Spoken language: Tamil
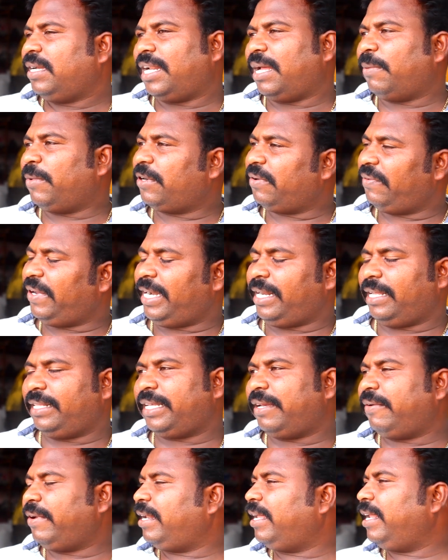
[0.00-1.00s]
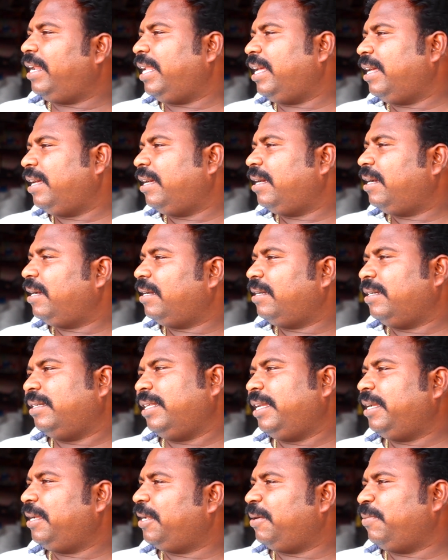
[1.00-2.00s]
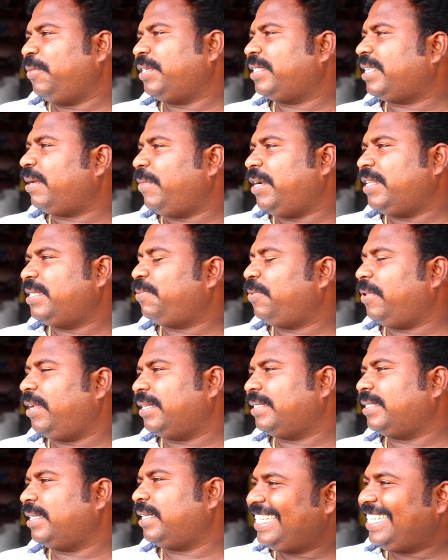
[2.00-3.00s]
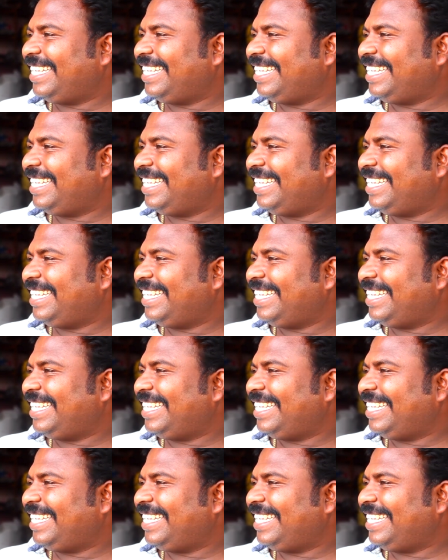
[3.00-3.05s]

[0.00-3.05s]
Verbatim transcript: நமக்கு வீட்டுக்கு தேவையான எல்லா இதையும் நமக்கு சமாளிச்சு போடலாங்க சார்